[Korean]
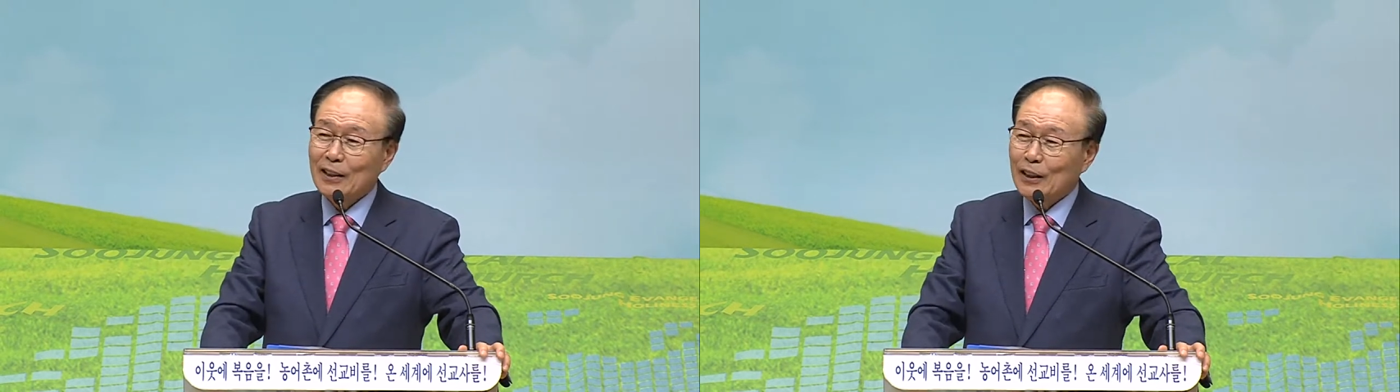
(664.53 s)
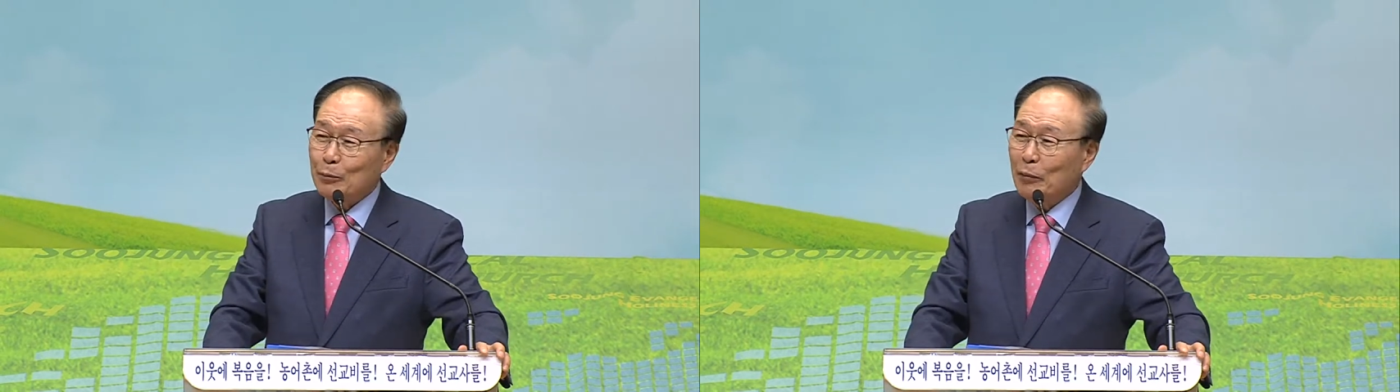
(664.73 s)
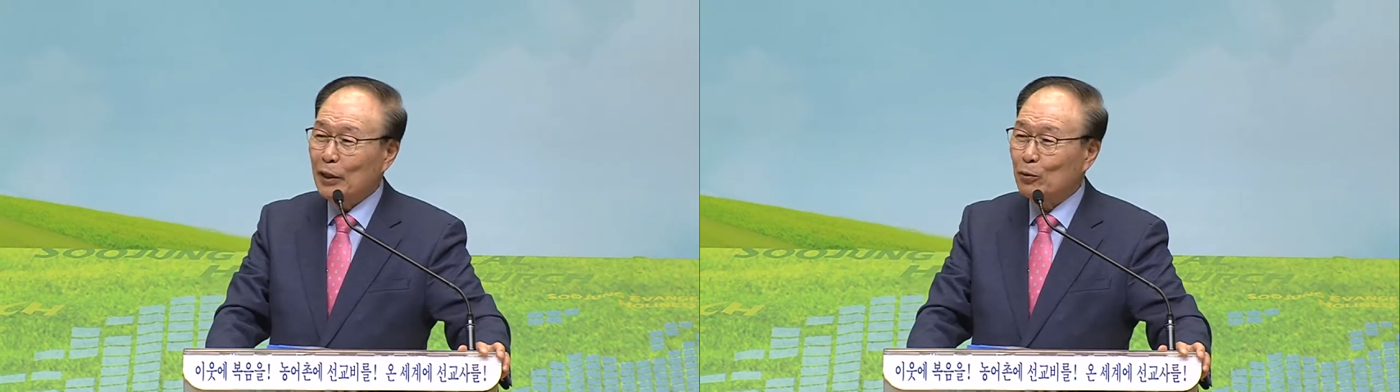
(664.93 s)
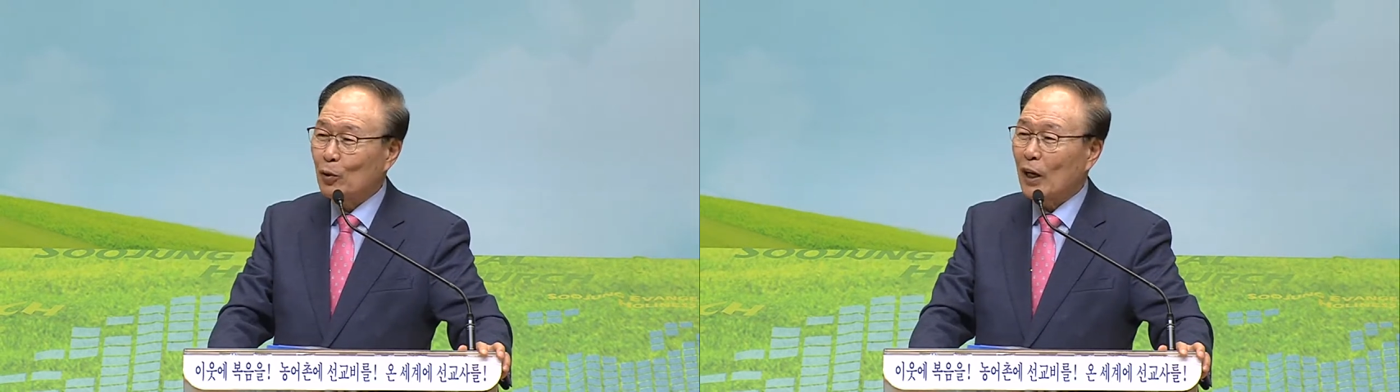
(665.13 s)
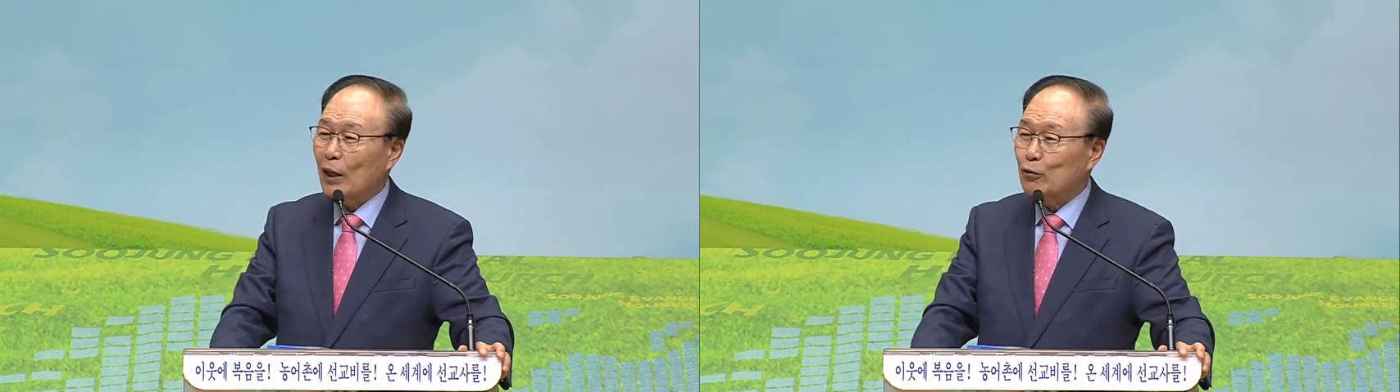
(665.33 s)
이
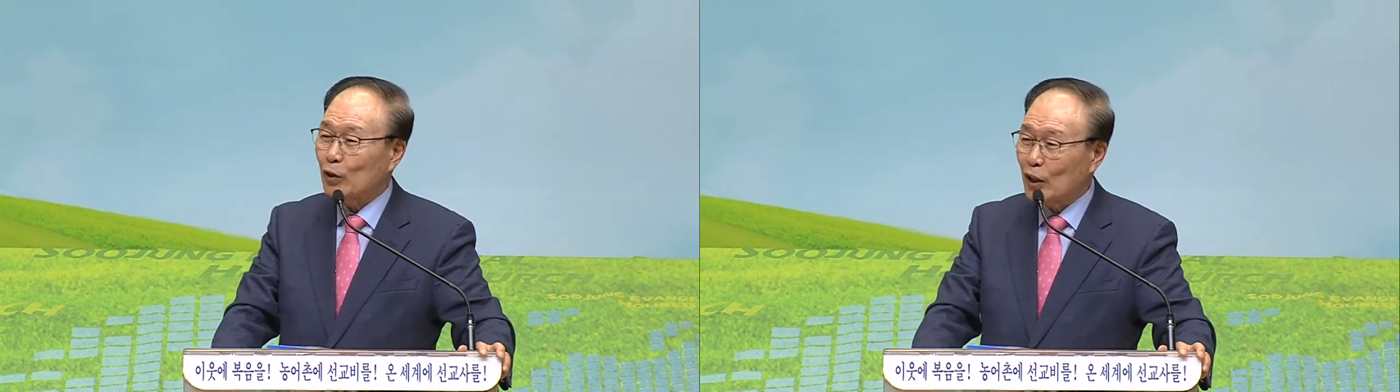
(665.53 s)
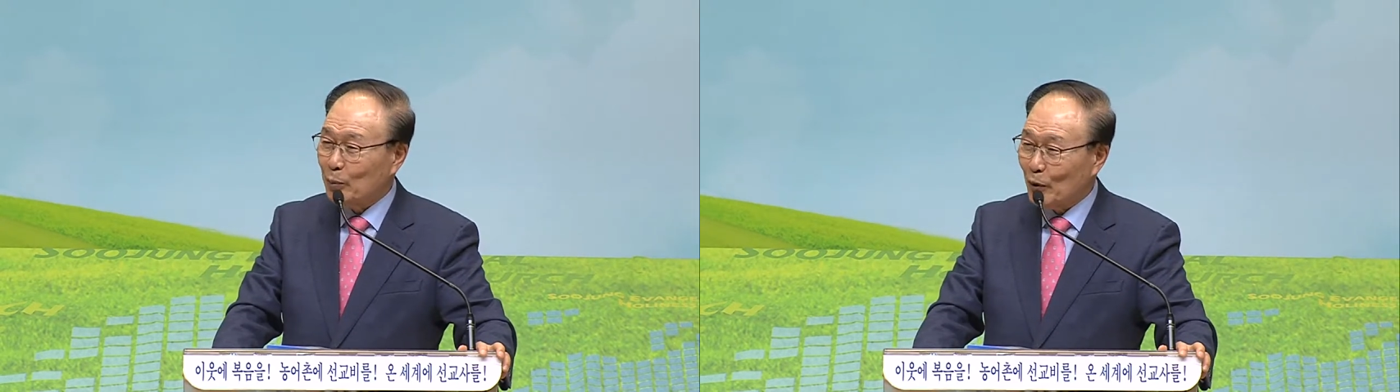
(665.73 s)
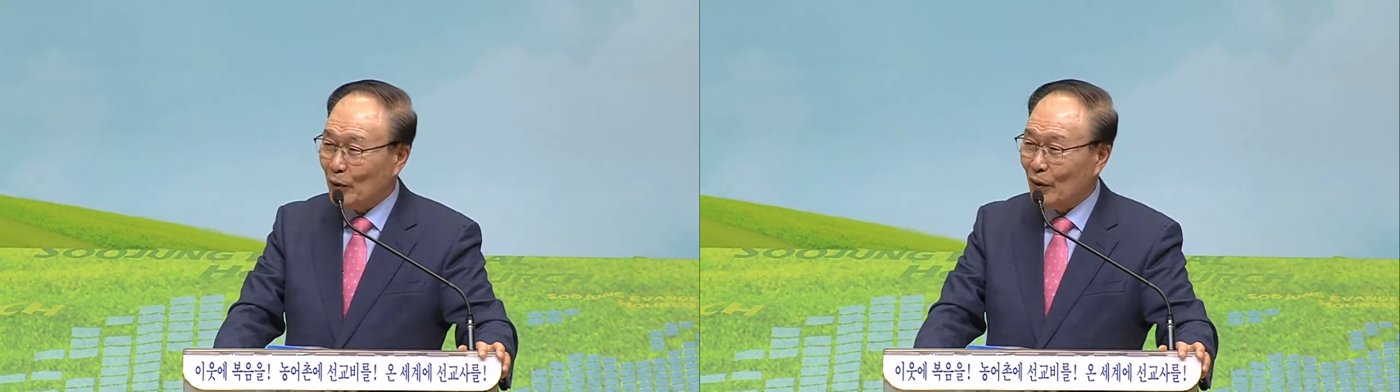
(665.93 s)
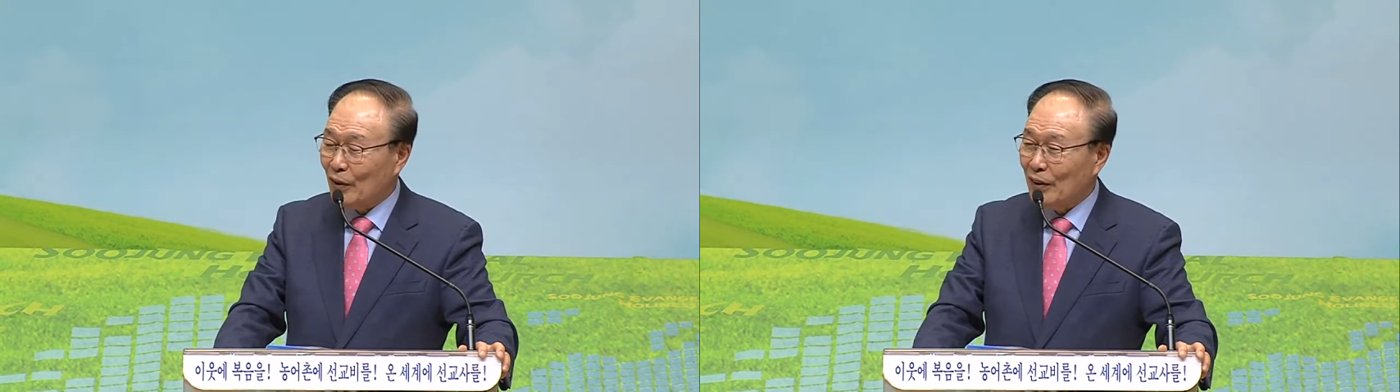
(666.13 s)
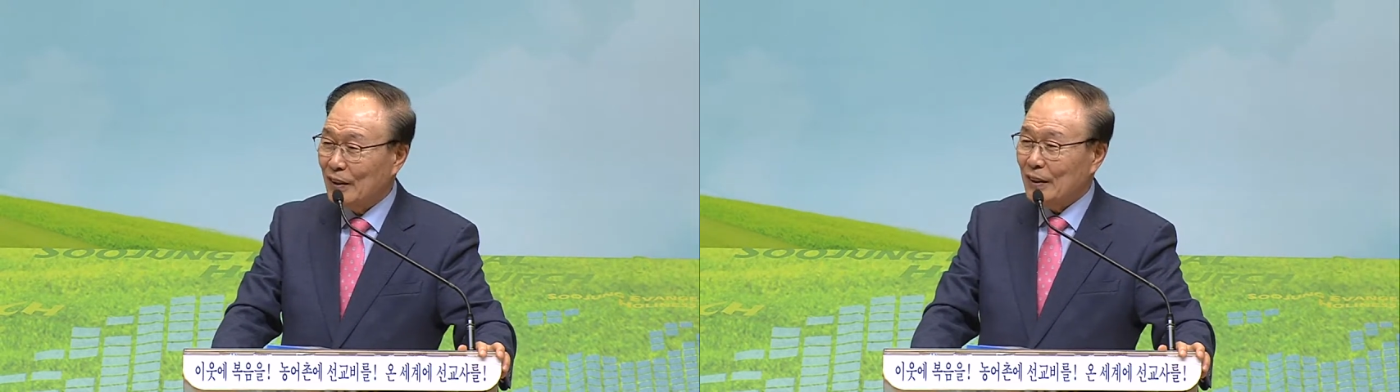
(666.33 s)
메뚜가 하루살이 보고